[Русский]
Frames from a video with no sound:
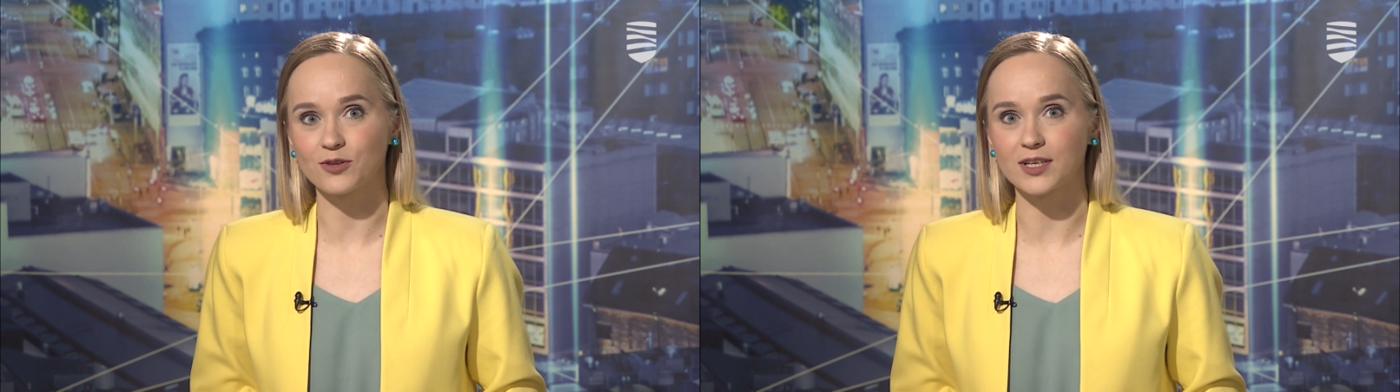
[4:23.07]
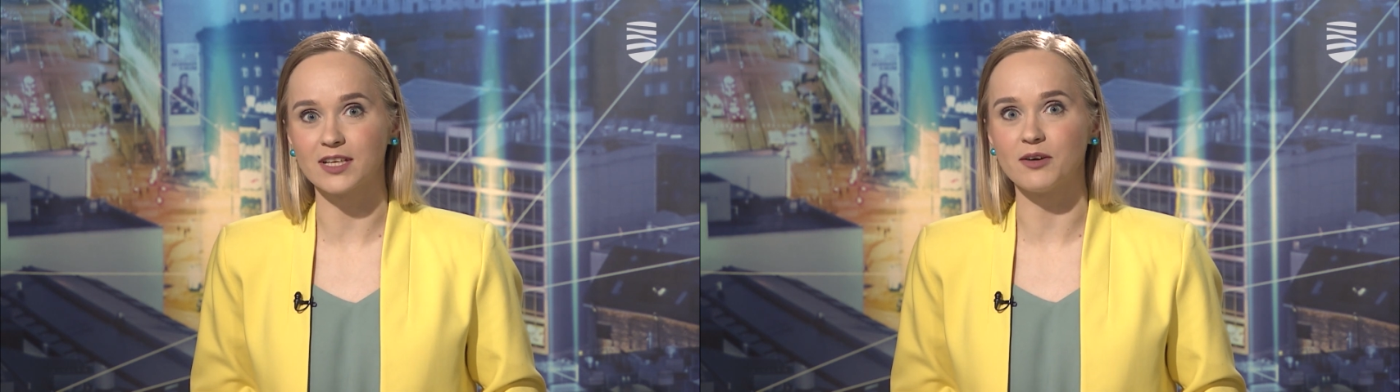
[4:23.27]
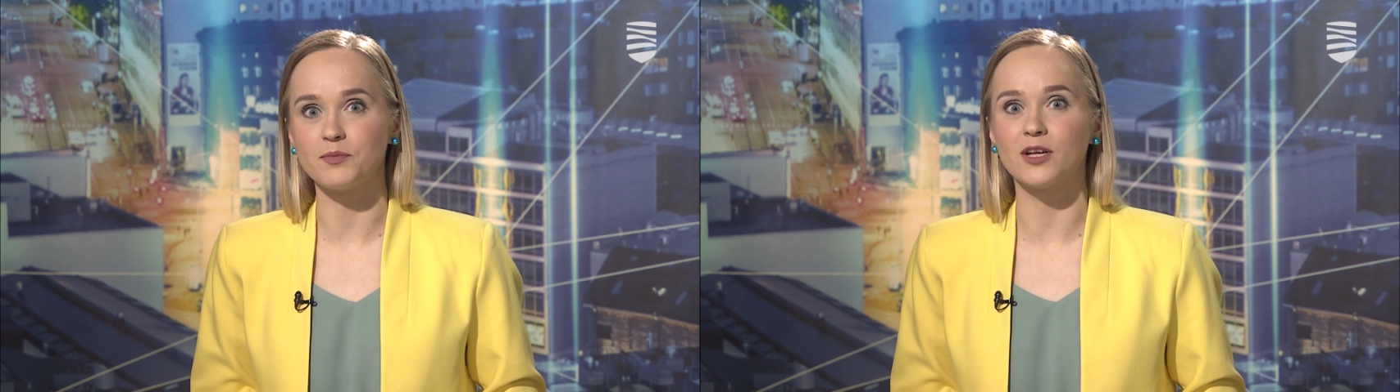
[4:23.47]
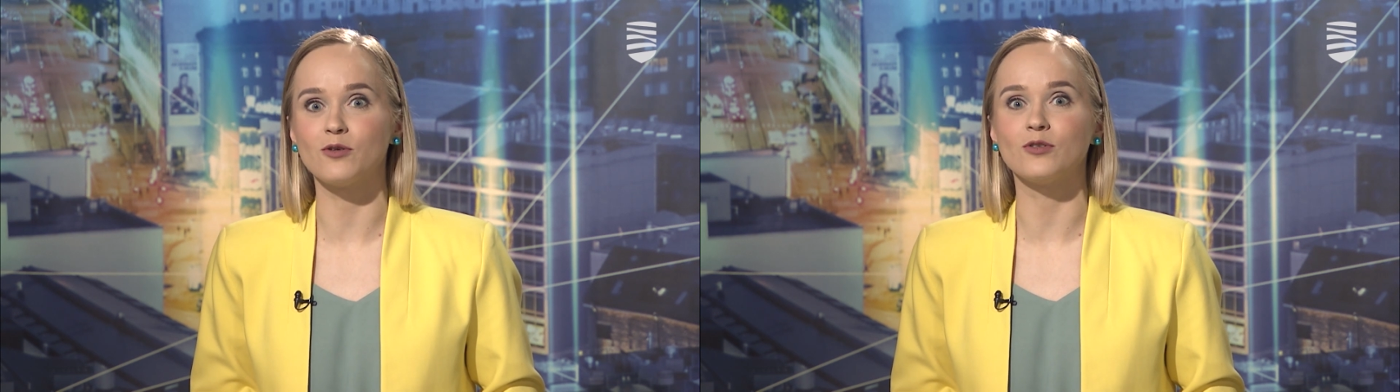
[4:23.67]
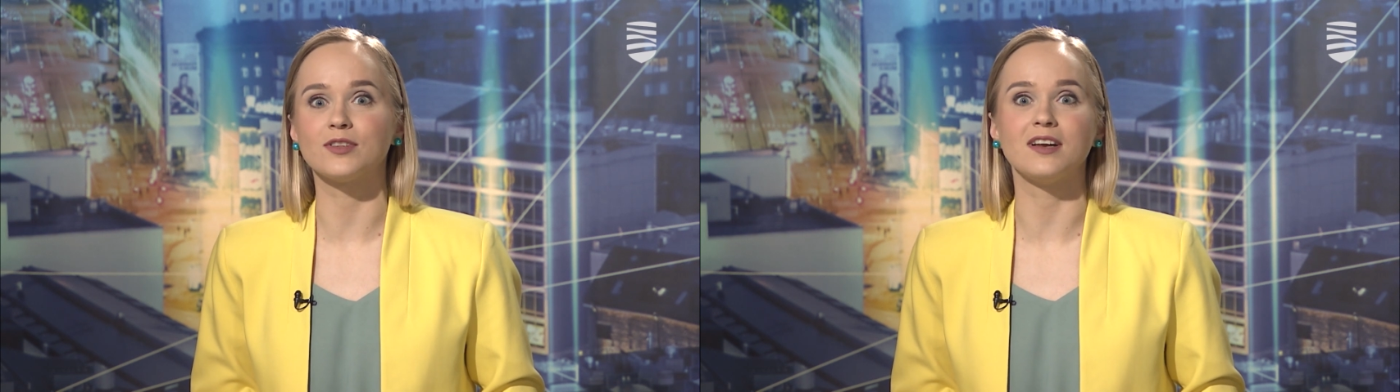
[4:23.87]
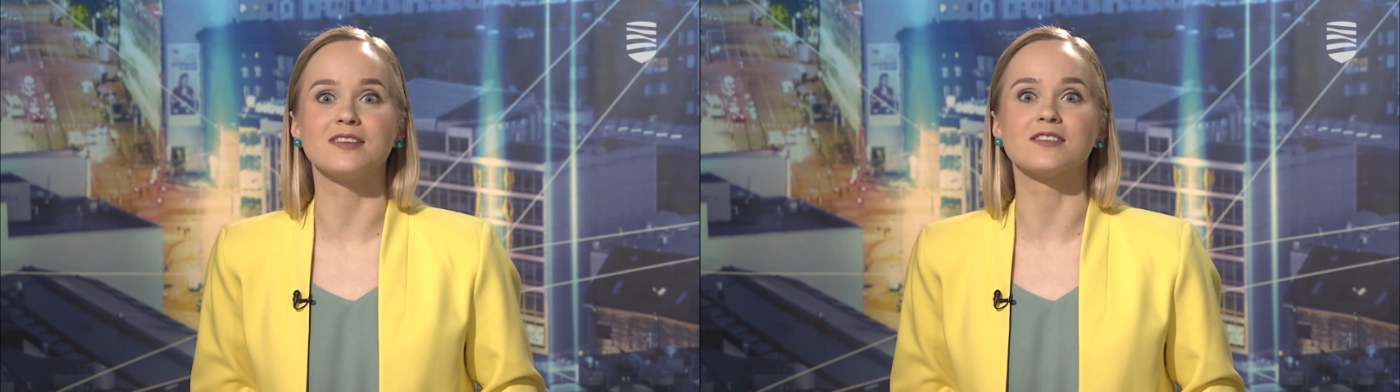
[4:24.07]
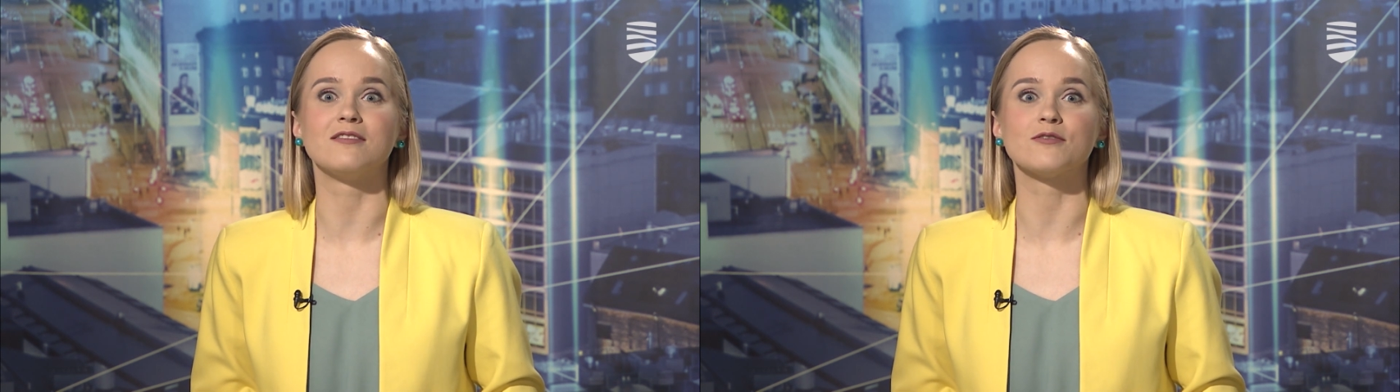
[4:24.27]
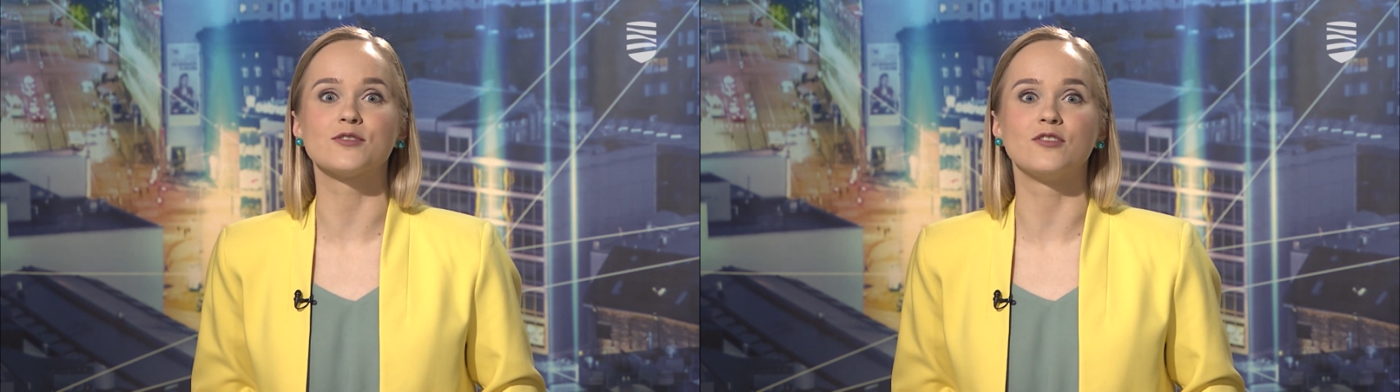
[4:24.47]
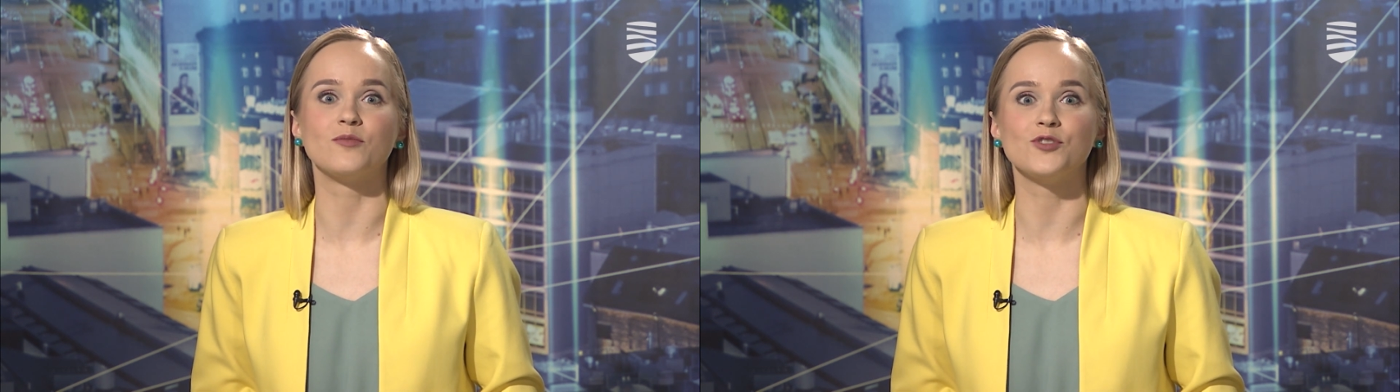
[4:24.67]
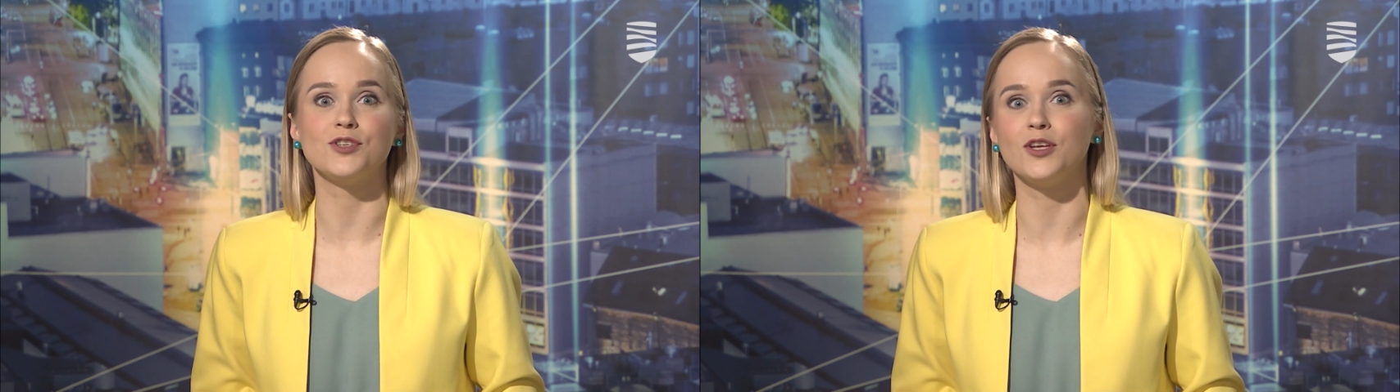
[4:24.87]
которые дала педагог Таллинского
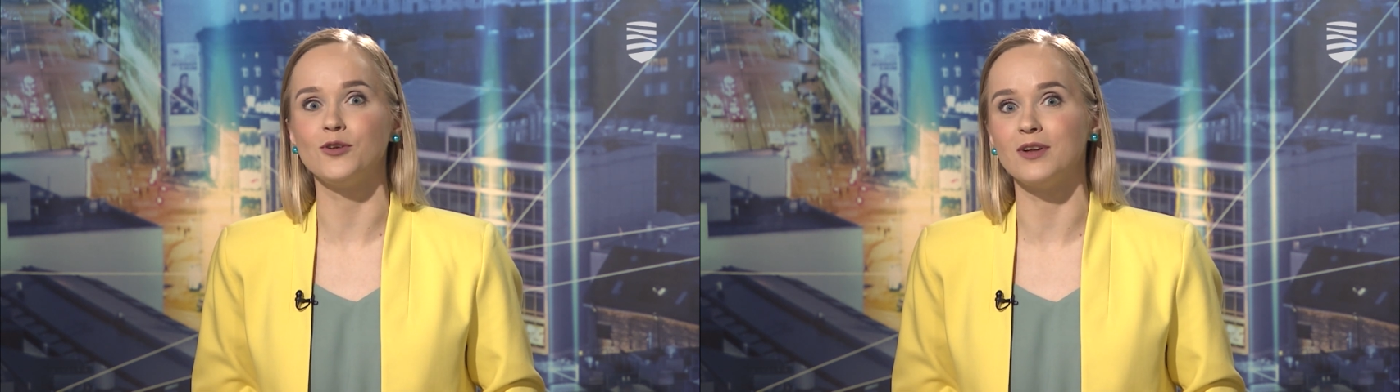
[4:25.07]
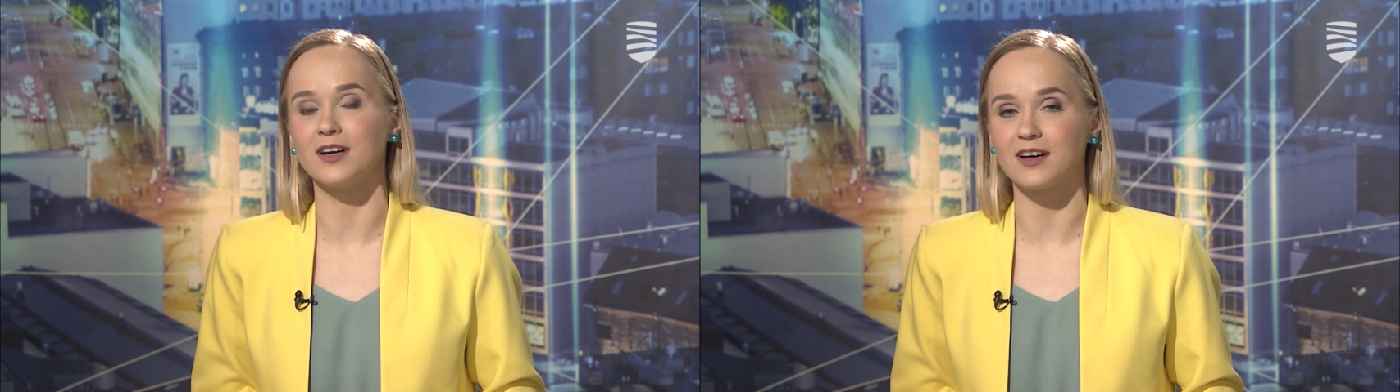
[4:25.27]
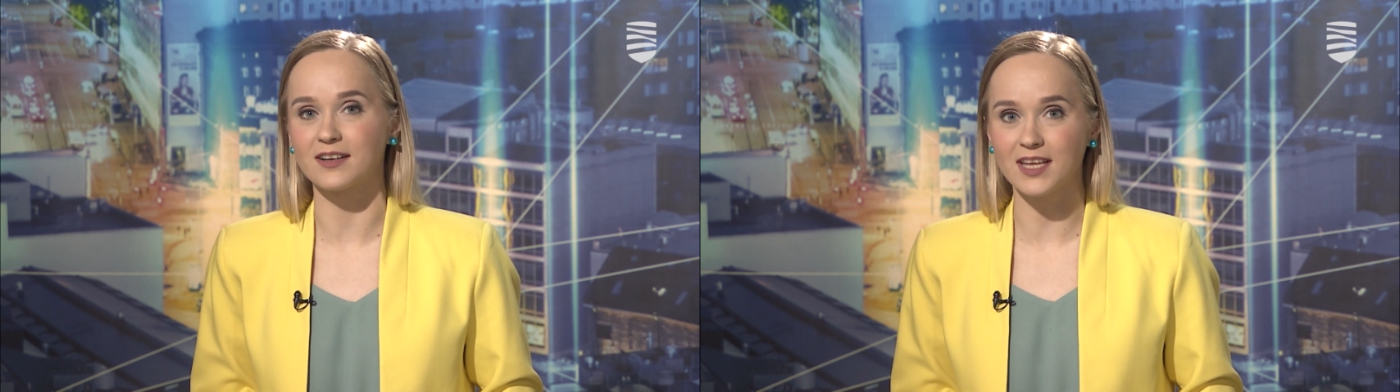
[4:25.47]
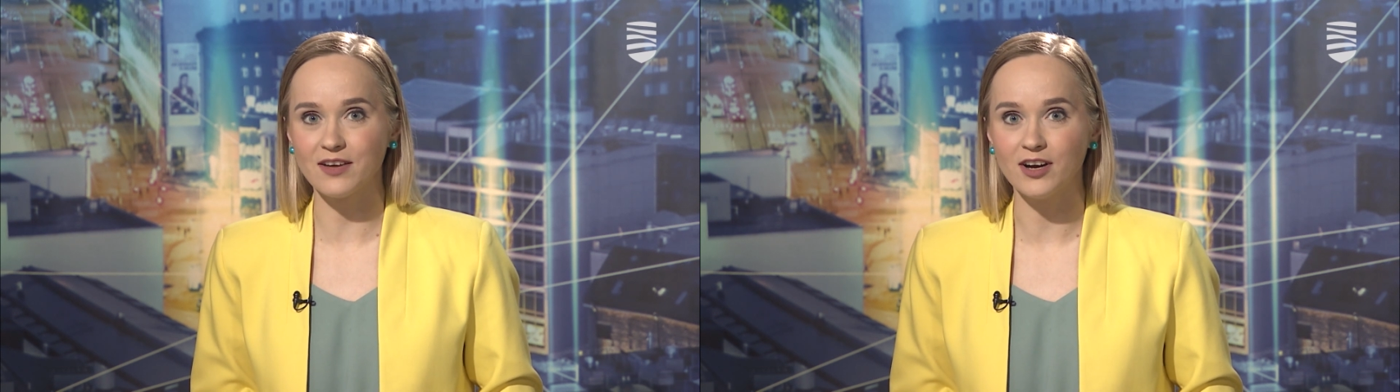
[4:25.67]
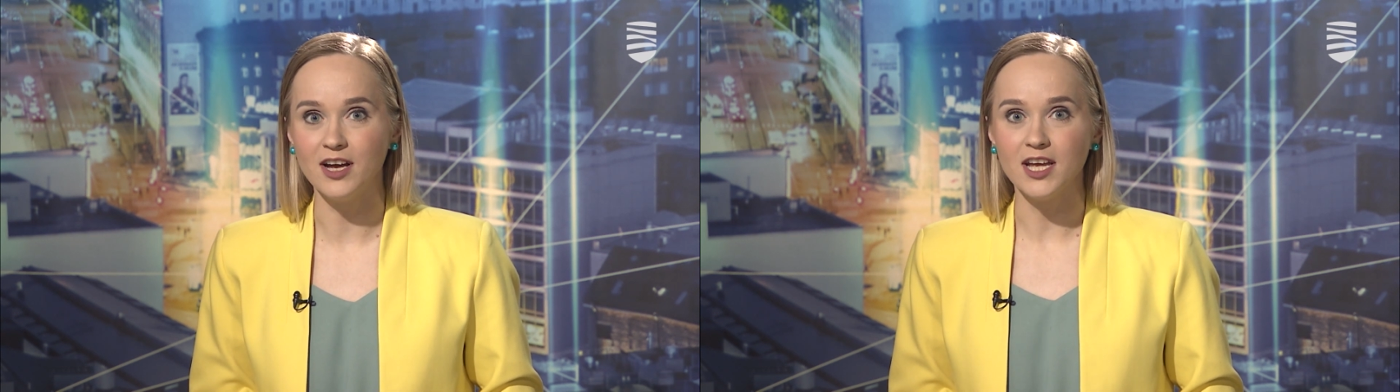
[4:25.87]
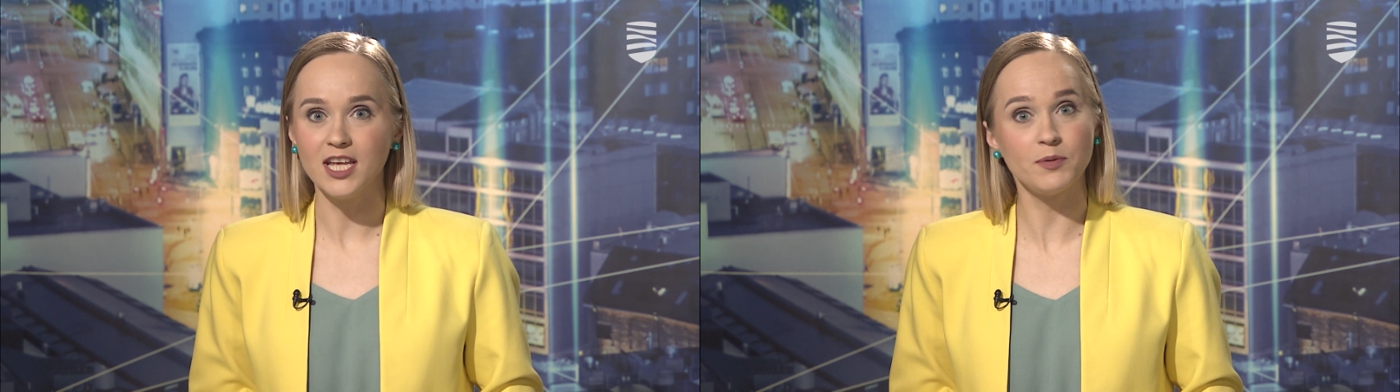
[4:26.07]
русского музея Юлия Корнеева,